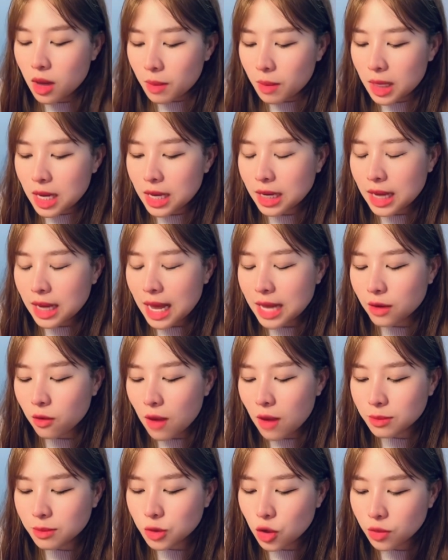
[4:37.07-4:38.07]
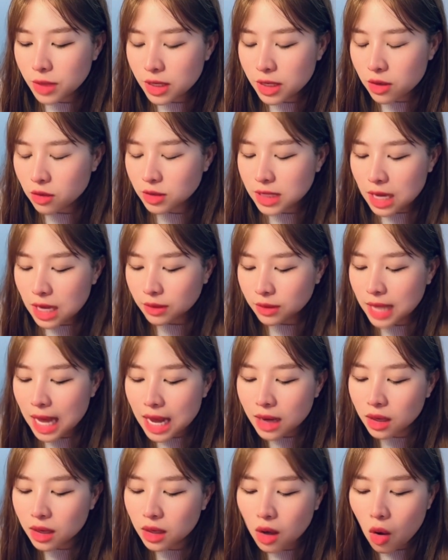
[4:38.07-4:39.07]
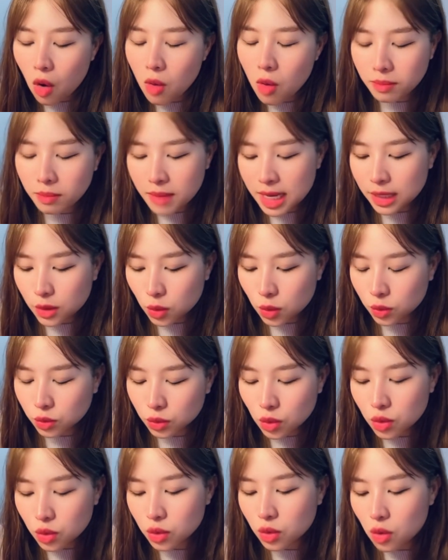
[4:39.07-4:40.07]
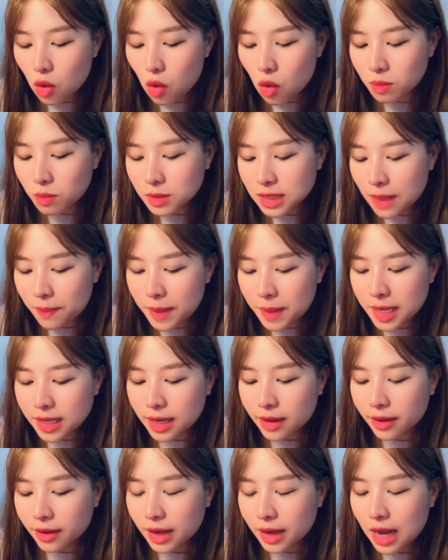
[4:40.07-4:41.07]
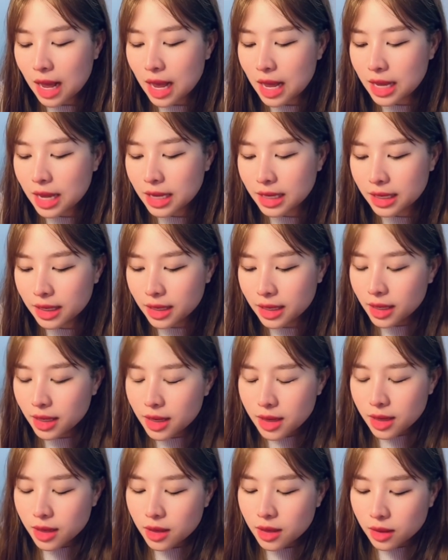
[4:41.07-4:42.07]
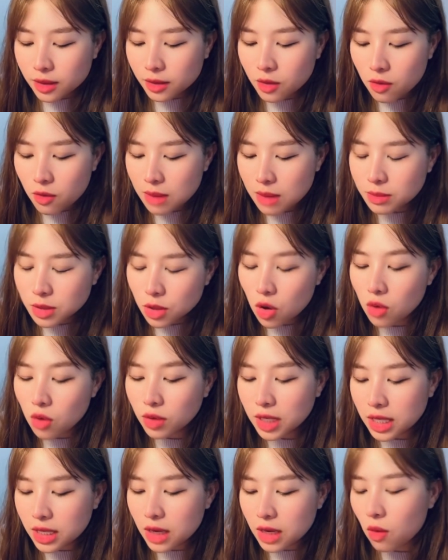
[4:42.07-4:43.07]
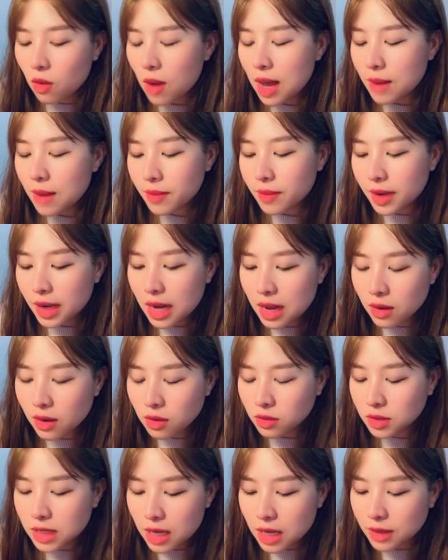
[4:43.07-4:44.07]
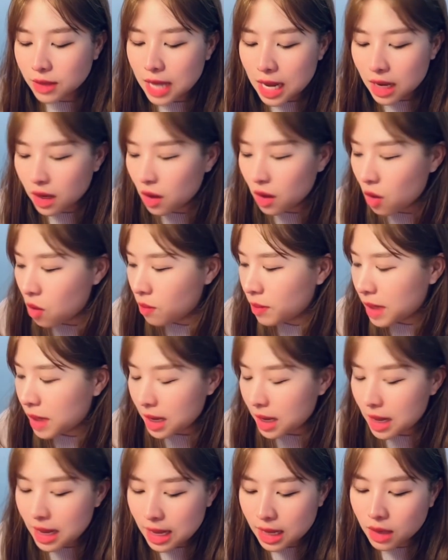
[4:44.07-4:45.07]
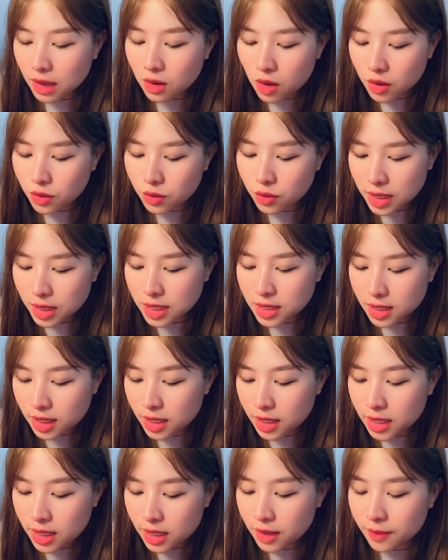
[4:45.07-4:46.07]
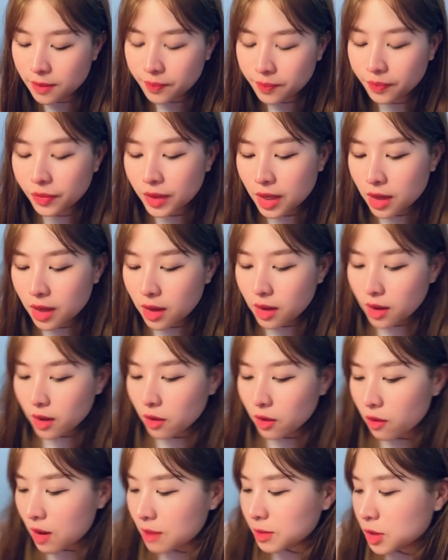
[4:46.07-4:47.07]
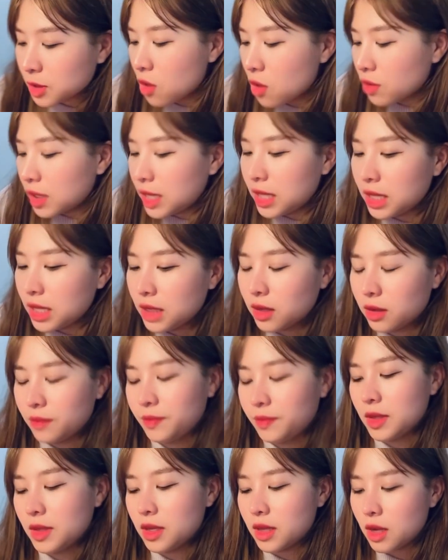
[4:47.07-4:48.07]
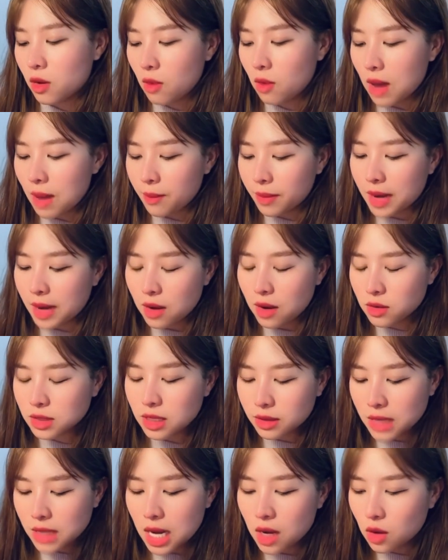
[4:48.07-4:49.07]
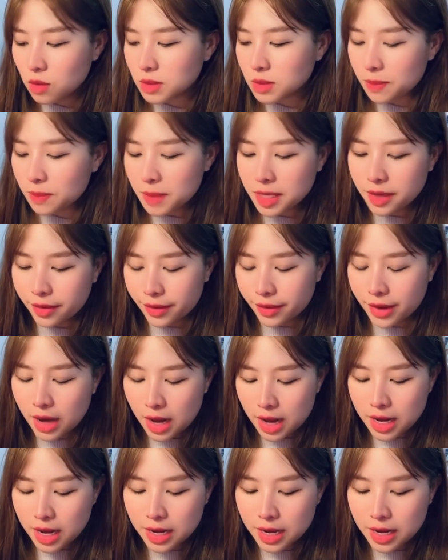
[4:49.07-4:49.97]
พลังงานความโชคดีของชาวธาตุลม เมถุนตุลกุมจะเป็นอย่างไร ความโชคดีในความรักของชาวธาตุลมนะคะ ขอดูหน่อยสิความโชคดีในความรักของชาวธาตุลมจะเป็นอย่างไร